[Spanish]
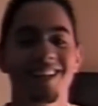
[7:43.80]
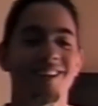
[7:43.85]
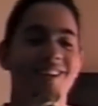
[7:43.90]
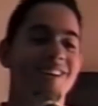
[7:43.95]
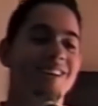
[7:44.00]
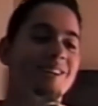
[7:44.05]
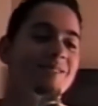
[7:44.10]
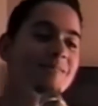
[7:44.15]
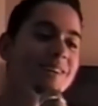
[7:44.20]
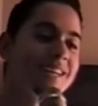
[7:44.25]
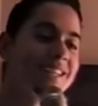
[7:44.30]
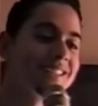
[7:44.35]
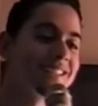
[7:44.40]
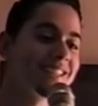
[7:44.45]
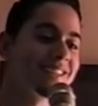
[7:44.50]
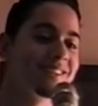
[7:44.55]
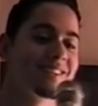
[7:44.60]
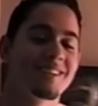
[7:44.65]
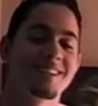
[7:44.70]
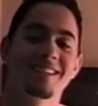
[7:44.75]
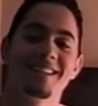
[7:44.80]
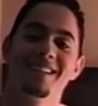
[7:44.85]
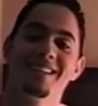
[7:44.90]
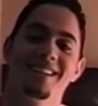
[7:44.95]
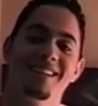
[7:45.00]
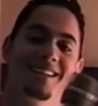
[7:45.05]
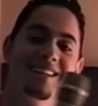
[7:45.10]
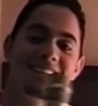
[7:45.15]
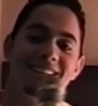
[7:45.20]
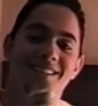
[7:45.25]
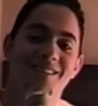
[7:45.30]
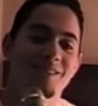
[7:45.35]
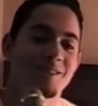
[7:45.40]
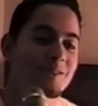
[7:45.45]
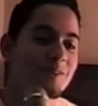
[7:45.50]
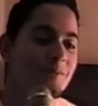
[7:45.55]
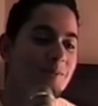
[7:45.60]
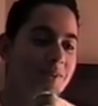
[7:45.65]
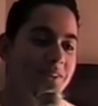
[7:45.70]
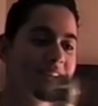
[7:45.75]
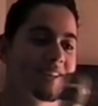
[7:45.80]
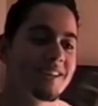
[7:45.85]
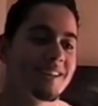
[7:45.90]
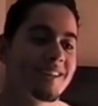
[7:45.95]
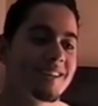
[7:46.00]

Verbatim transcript: No, ¿qué pasa? No, no nada que ver. No, son muy... ¿Cuántas